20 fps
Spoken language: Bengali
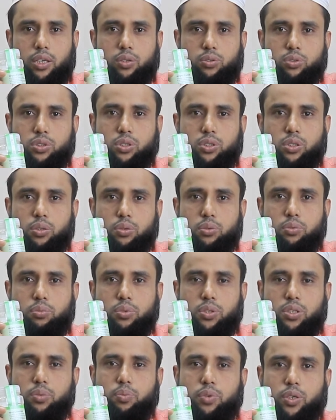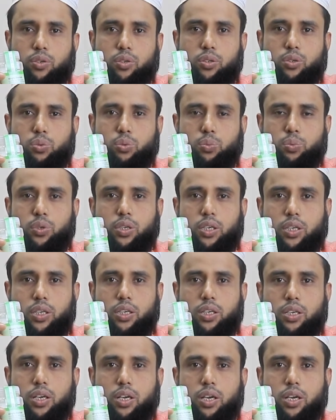আলকুশি বীজের পাটাটা উপকারী